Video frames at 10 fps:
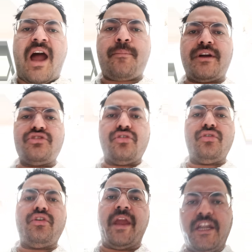आपका जो
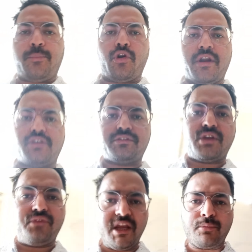हिट प्रोडक्ट होता
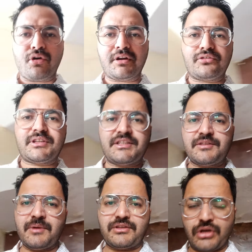है विनिंग प्रोडक्ट होता है
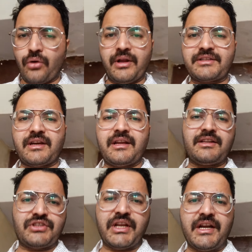जिसमें अच्छे ऑर्डर्स आ रहे
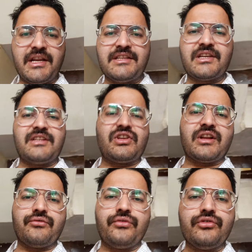हैं अच्छे रेटिंग्स हैं अच्छे
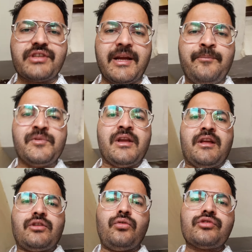रिव्यूज़ हैं
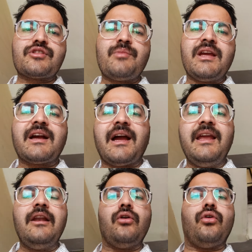तो उसमें
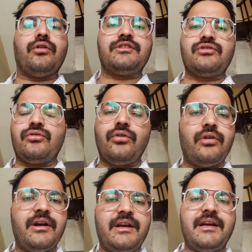कई लोग जो
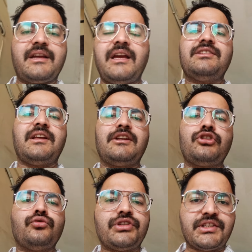कई सेलर
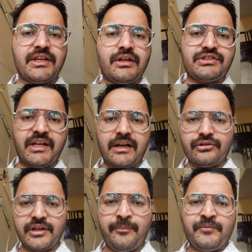जो दूसरे सेलर, सेलर
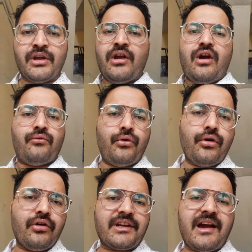होते हैं वो
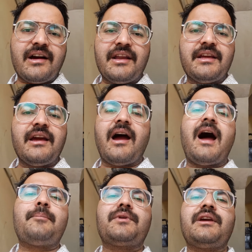लोग क्या करेंगे
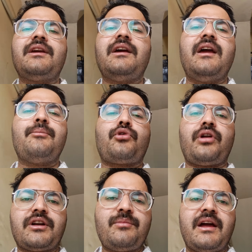आपके
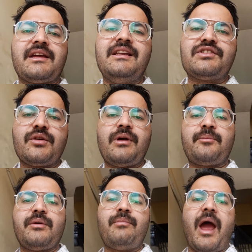प्रोडक्ट में आके लिस्टिंग में
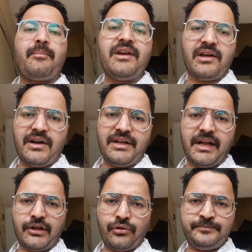आप मैपिंग कर लेंगे
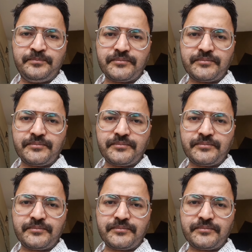या तो